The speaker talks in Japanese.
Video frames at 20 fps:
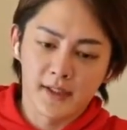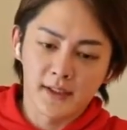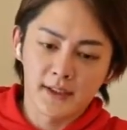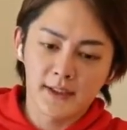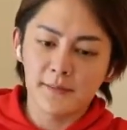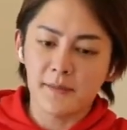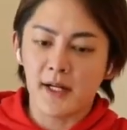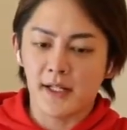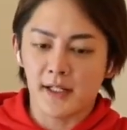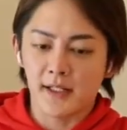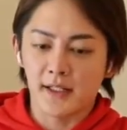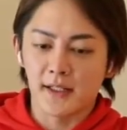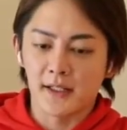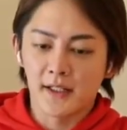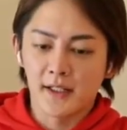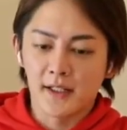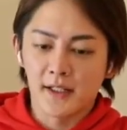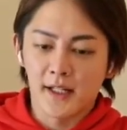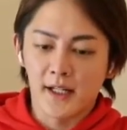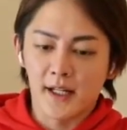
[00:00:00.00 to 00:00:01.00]
つま
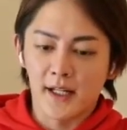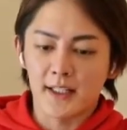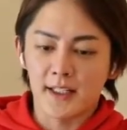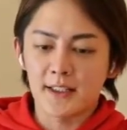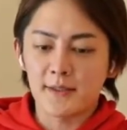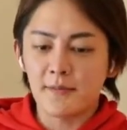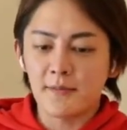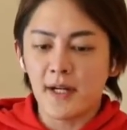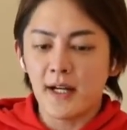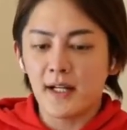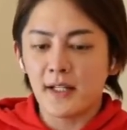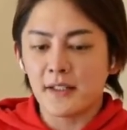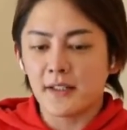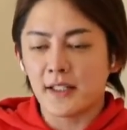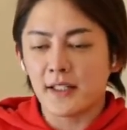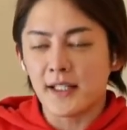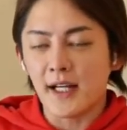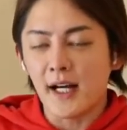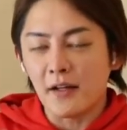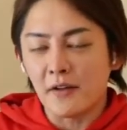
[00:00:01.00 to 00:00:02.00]
り、1万円
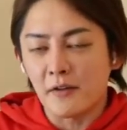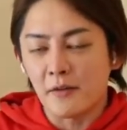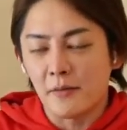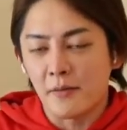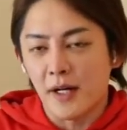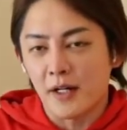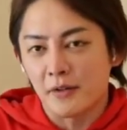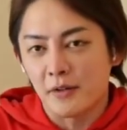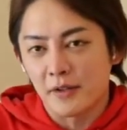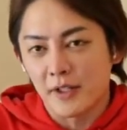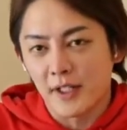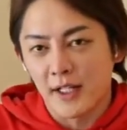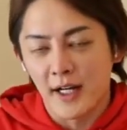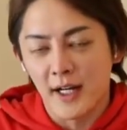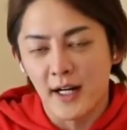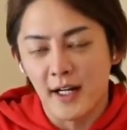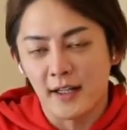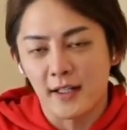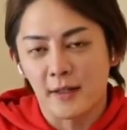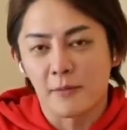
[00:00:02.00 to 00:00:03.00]
で100個マグロに
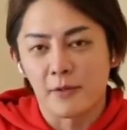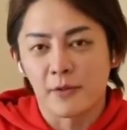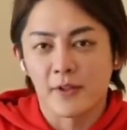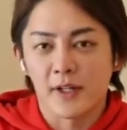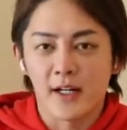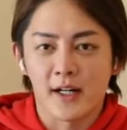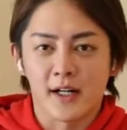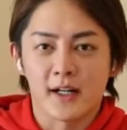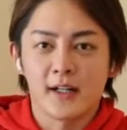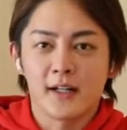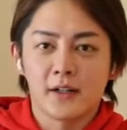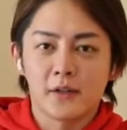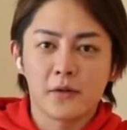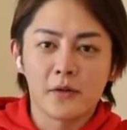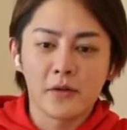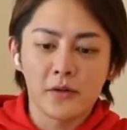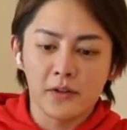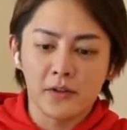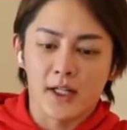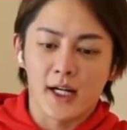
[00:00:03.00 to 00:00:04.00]
買えれたものが、
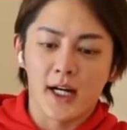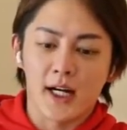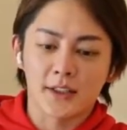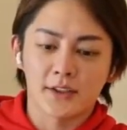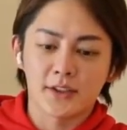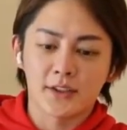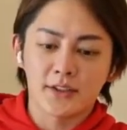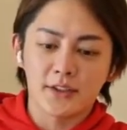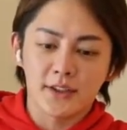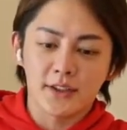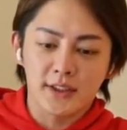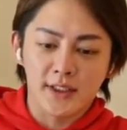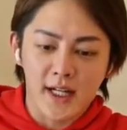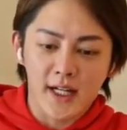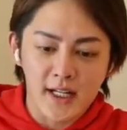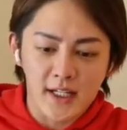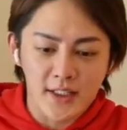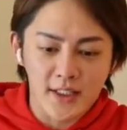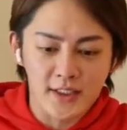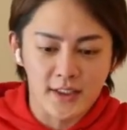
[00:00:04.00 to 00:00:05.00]
今度は
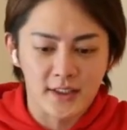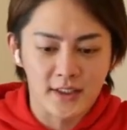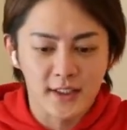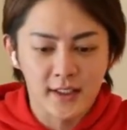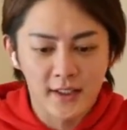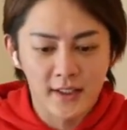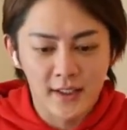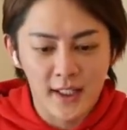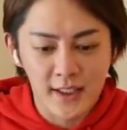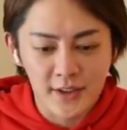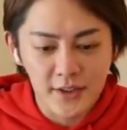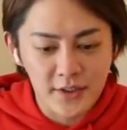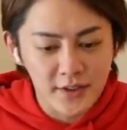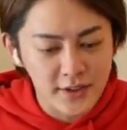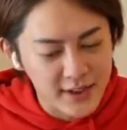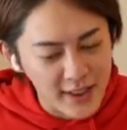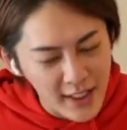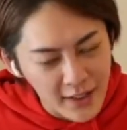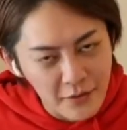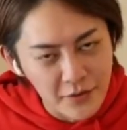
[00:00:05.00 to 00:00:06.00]
83円し、
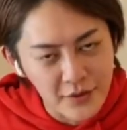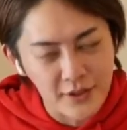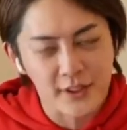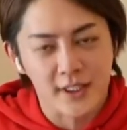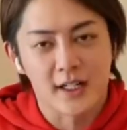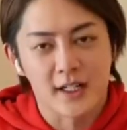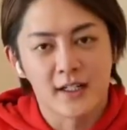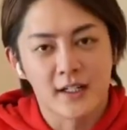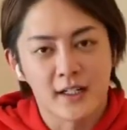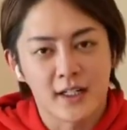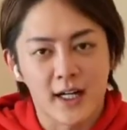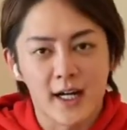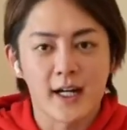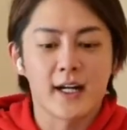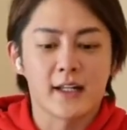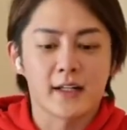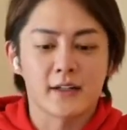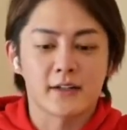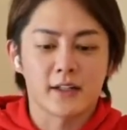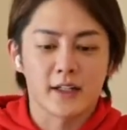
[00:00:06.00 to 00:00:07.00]
83個しか買え
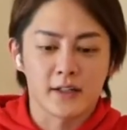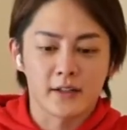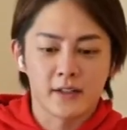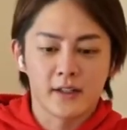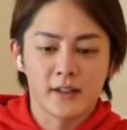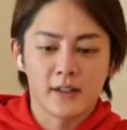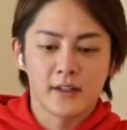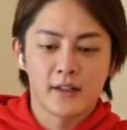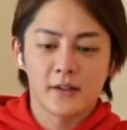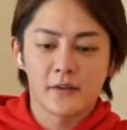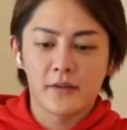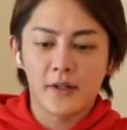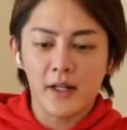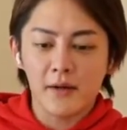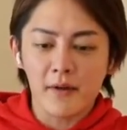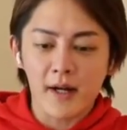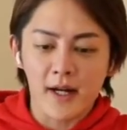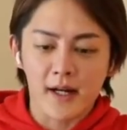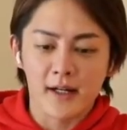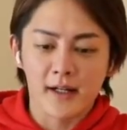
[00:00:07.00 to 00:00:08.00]
れなくなる。これ
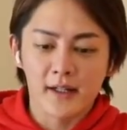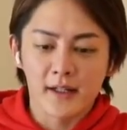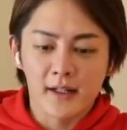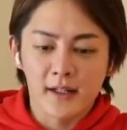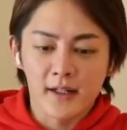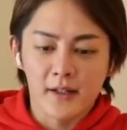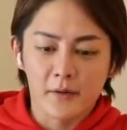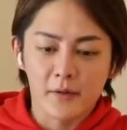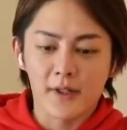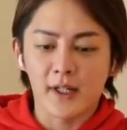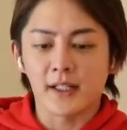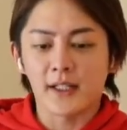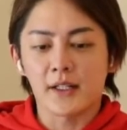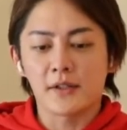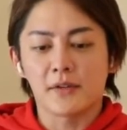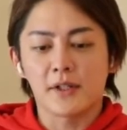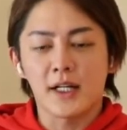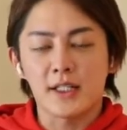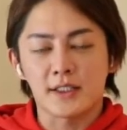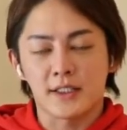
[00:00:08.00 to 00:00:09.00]
は、お金
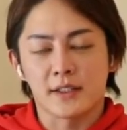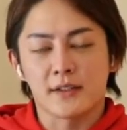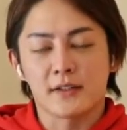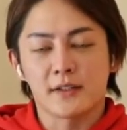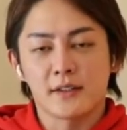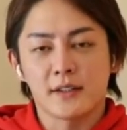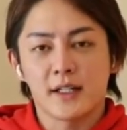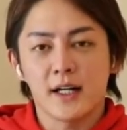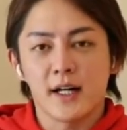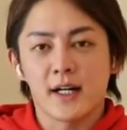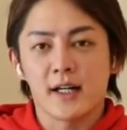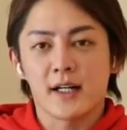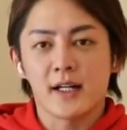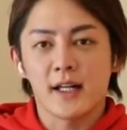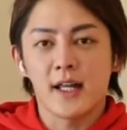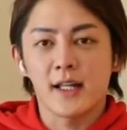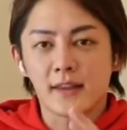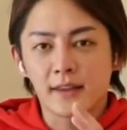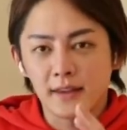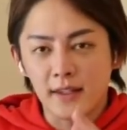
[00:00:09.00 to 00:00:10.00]
の価値が
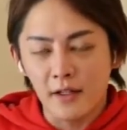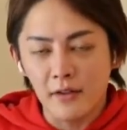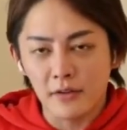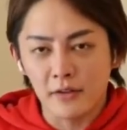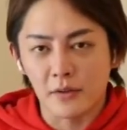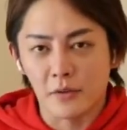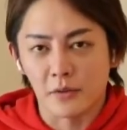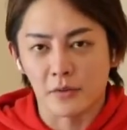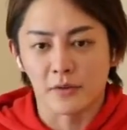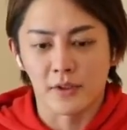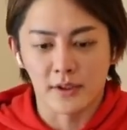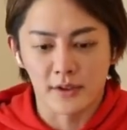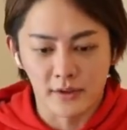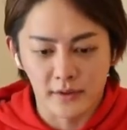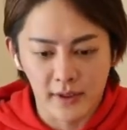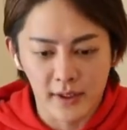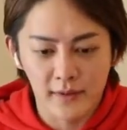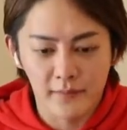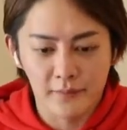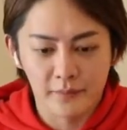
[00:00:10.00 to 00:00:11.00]
減ってるってことです
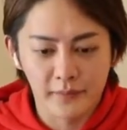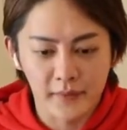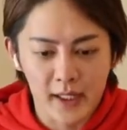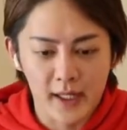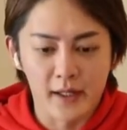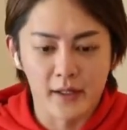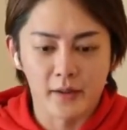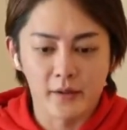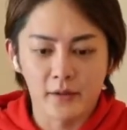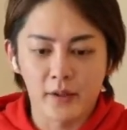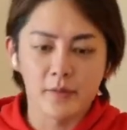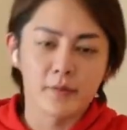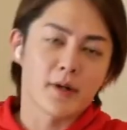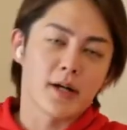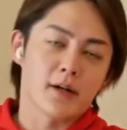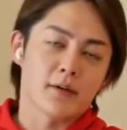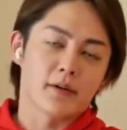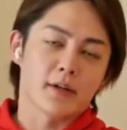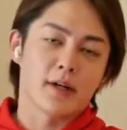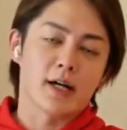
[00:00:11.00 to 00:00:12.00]
よね。はい。これ
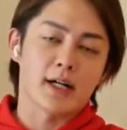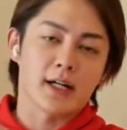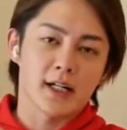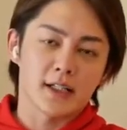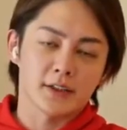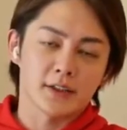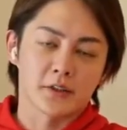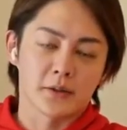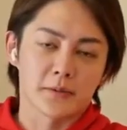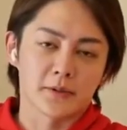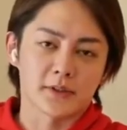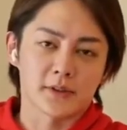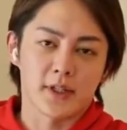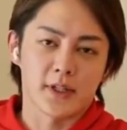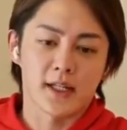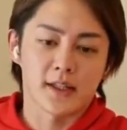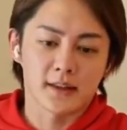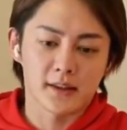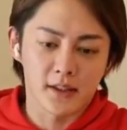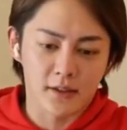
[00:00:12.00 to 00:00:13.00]
は分かりやすいと思うんですけ
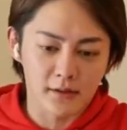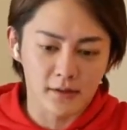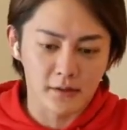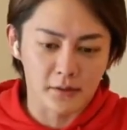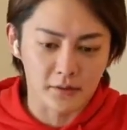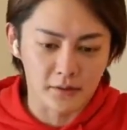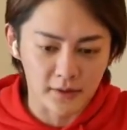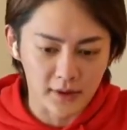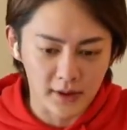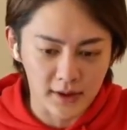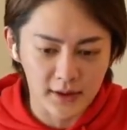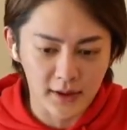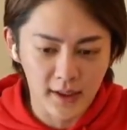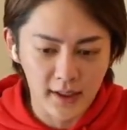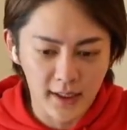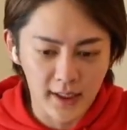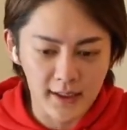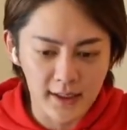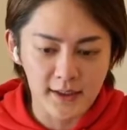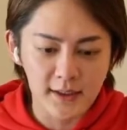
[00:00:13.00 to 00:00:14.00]
ど、減ってるってことです。
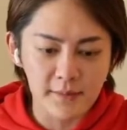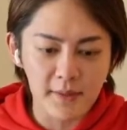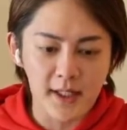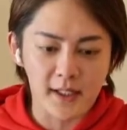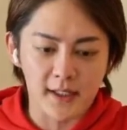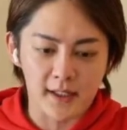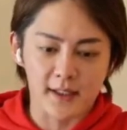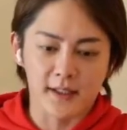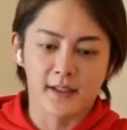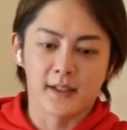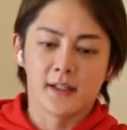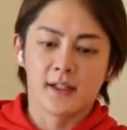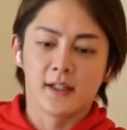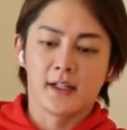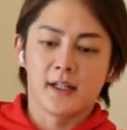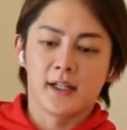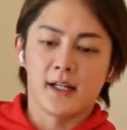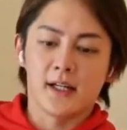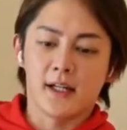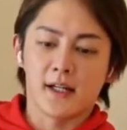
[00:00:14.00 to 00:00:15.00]
えつまり、
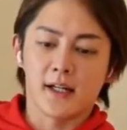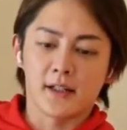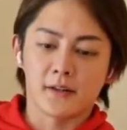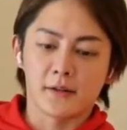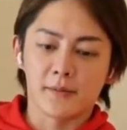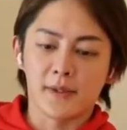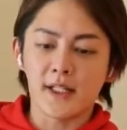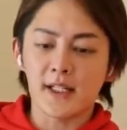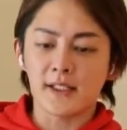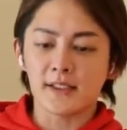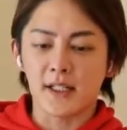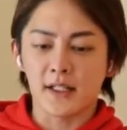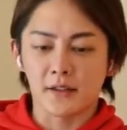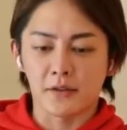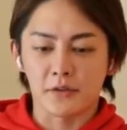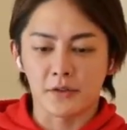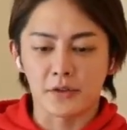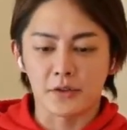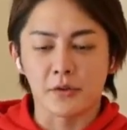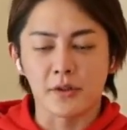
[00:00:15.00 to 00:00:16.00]
えっ、ー、と、皆さ
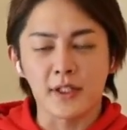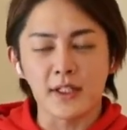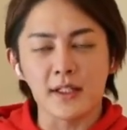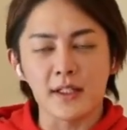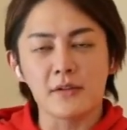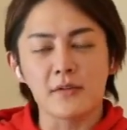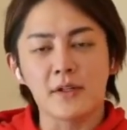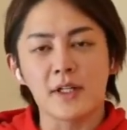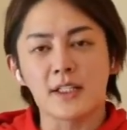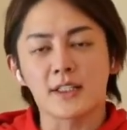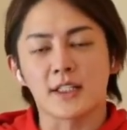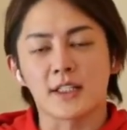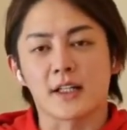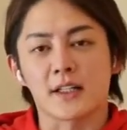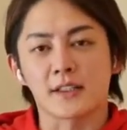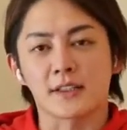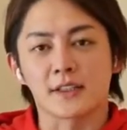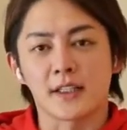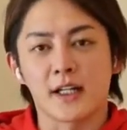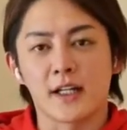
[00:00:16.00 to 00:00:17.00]
んの貯金の価値
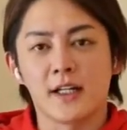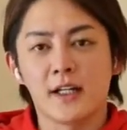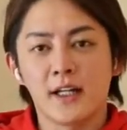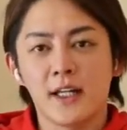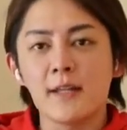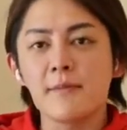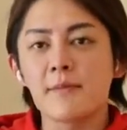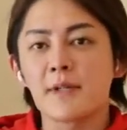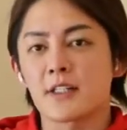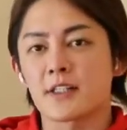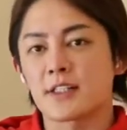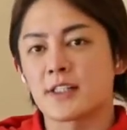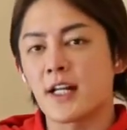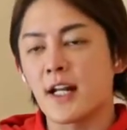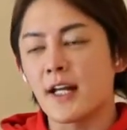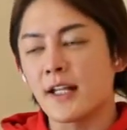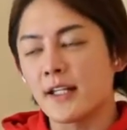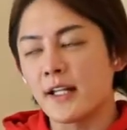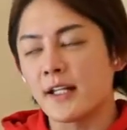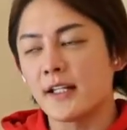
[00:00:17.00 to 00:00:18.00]
がですね、今知
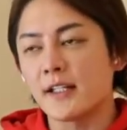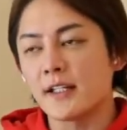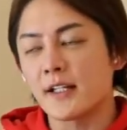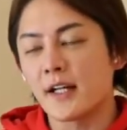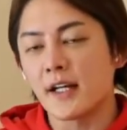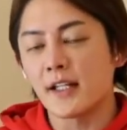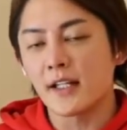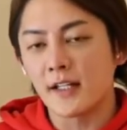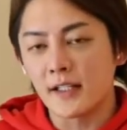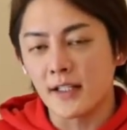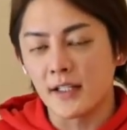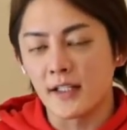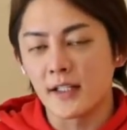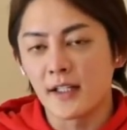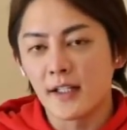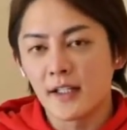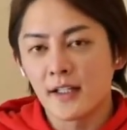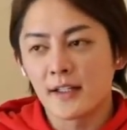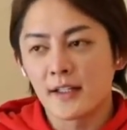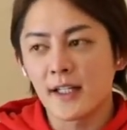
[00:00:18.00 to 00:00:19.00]
らない間に、
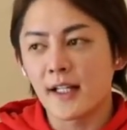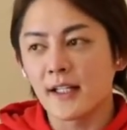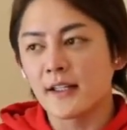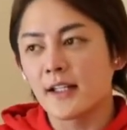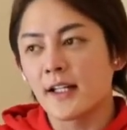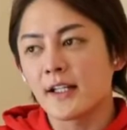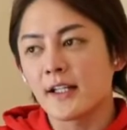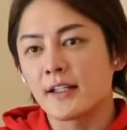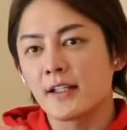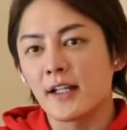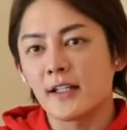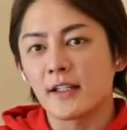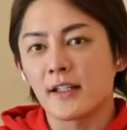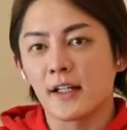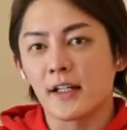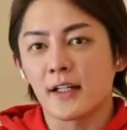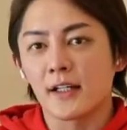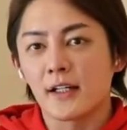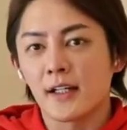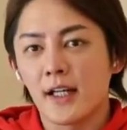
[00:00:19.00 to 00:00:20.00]
だんだんだん
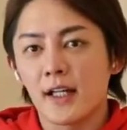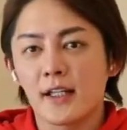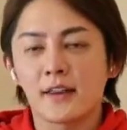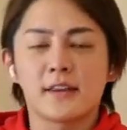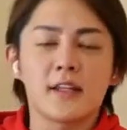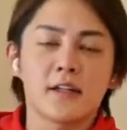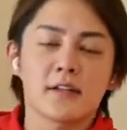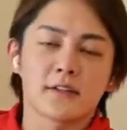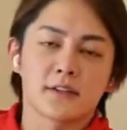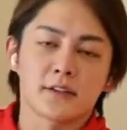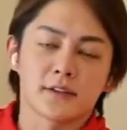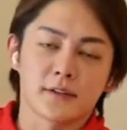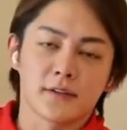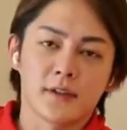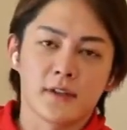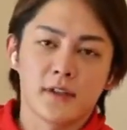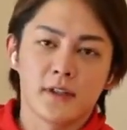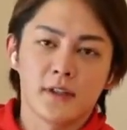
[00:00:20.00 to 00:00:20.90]
だん減ってるんですよ。